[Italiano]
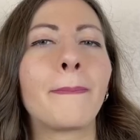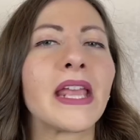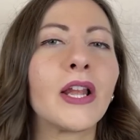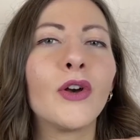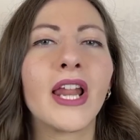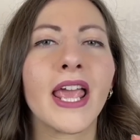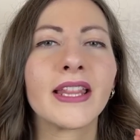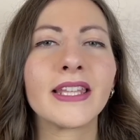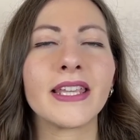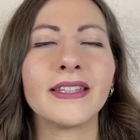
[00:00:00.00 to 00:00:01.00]

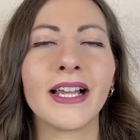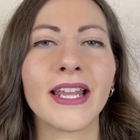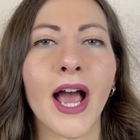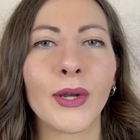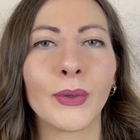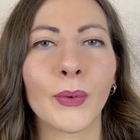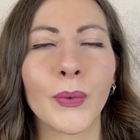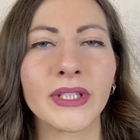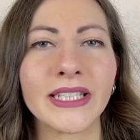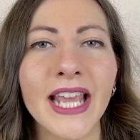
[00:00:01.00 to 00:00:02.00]
pillole di italiano
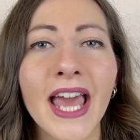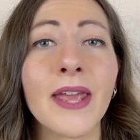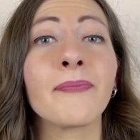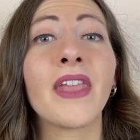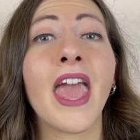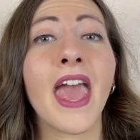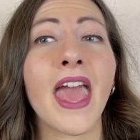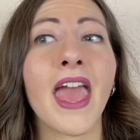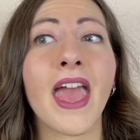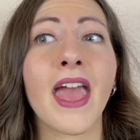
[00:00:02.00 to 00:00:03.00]
quotidiane
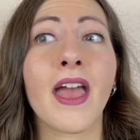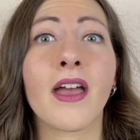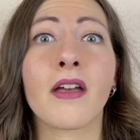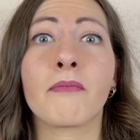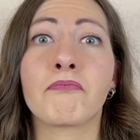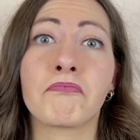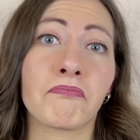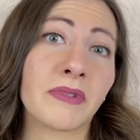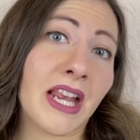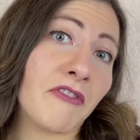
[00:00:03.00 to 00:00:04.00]
e
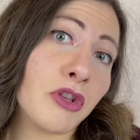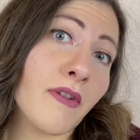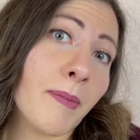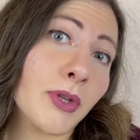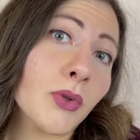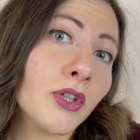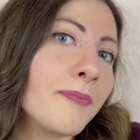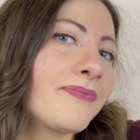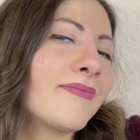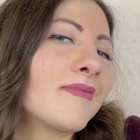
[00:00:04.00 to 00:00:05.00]
se il video vi è piaciuto,
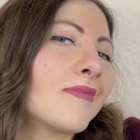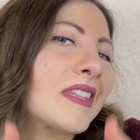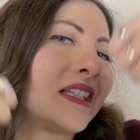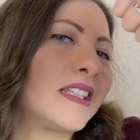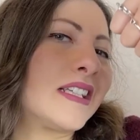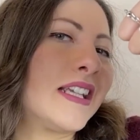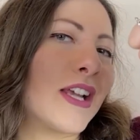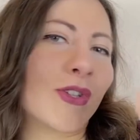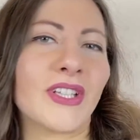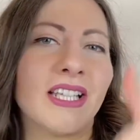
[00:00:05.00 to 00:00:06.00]

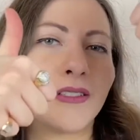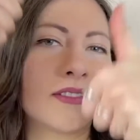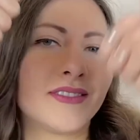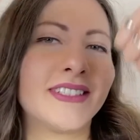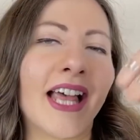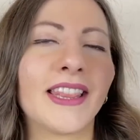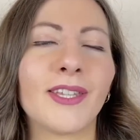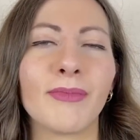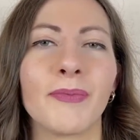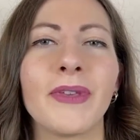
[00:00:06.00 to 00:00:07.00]
lasciate
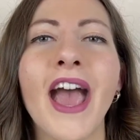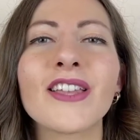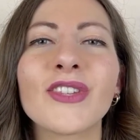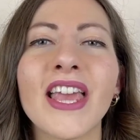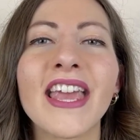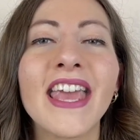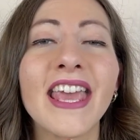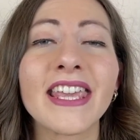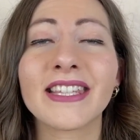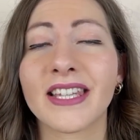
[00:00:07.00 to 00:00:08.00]
tanti mi piace,
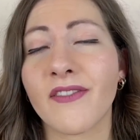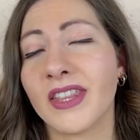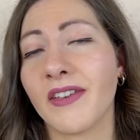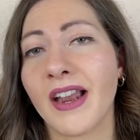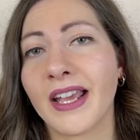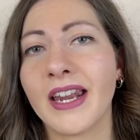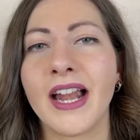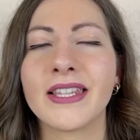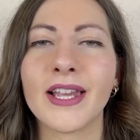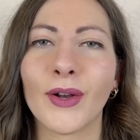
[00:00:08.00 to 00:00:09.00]
iscrivetevi al
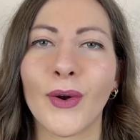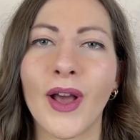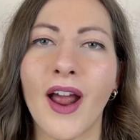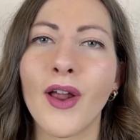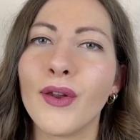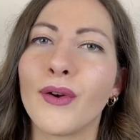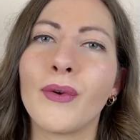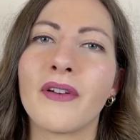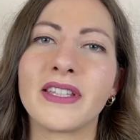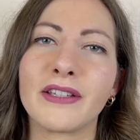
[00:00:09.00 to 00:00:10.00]
canale se ancora non
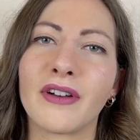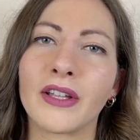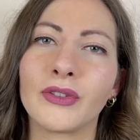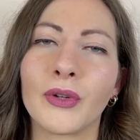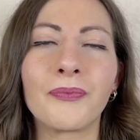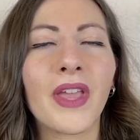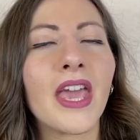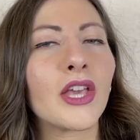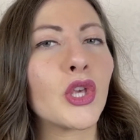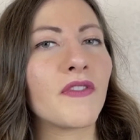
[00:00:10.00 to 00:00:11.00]
lo avete fatto.
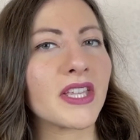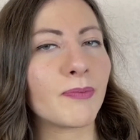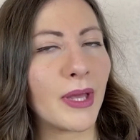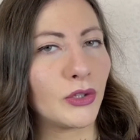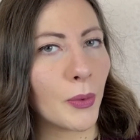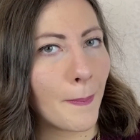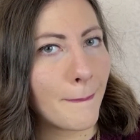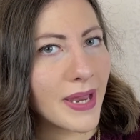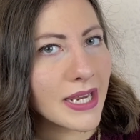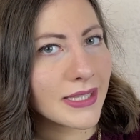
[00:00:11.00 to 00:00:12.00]
Io vi aspetto
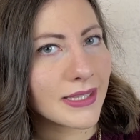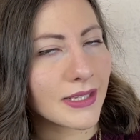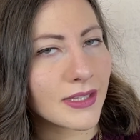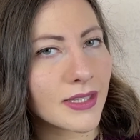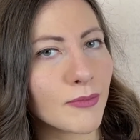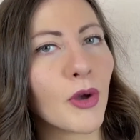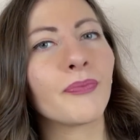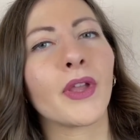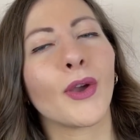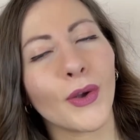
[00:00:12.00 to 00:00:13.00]

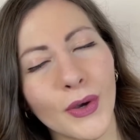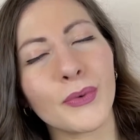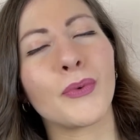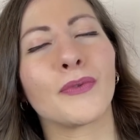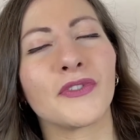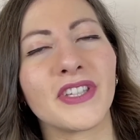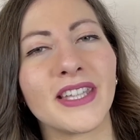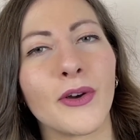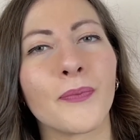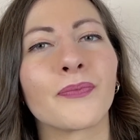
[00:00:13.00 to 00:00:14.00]
prestissimo con un nuovo
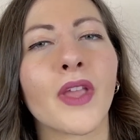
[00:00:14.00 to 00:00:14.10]
video.